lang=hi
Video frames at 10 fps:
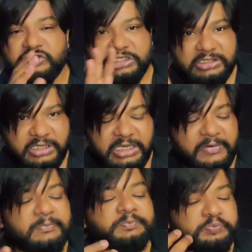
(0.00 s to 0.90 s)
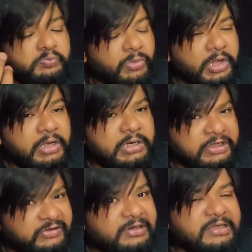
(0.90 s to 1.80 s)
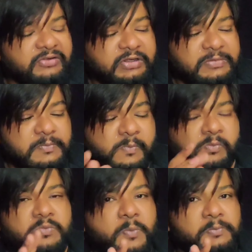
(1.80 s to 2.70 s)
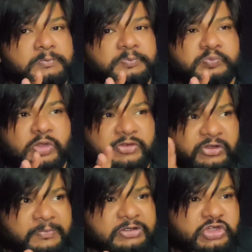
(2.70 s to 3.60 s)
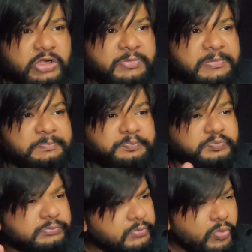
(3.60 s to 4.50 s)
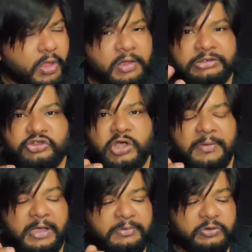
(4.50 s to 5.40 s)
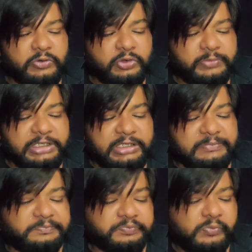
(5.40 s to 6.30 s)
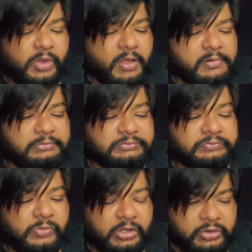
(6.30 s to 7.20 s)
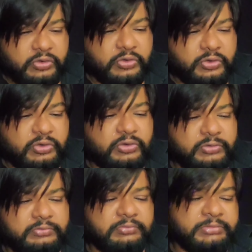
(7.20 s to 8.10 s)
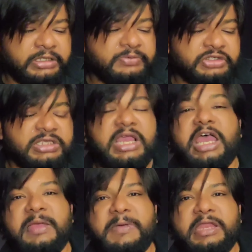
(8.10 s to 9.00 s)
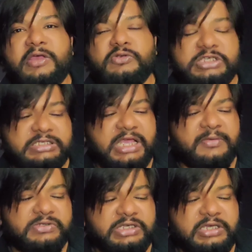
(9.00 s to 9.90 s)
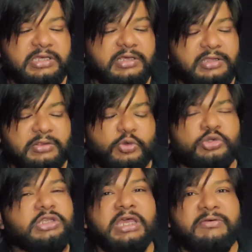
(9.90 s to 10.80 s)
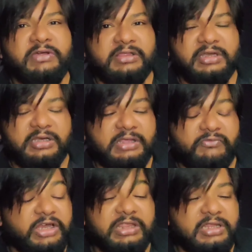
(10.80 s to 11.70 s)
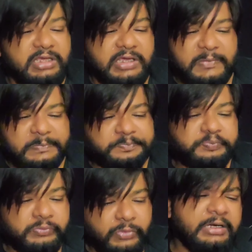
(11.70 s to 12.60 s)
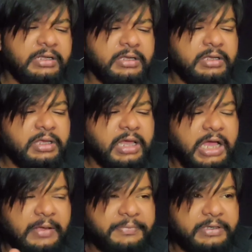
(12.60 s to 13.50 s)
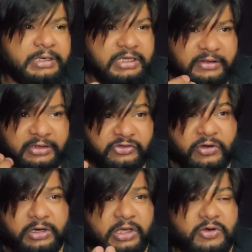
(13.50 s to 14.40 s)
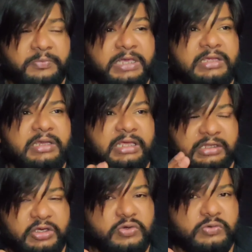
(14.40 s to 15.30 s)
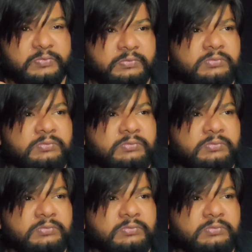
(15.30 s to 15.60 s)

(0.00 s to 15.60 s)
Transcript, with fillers: वो चीज़ नहीं है इसे टेस्ट है सिंपल शॉर्मा जो आम आप लोगों को मिलता है तो मतलब जितनी पैर है उसके हिसाब से उतना वर्थ नहीं है तो आप जोहर टाउन में रहते हो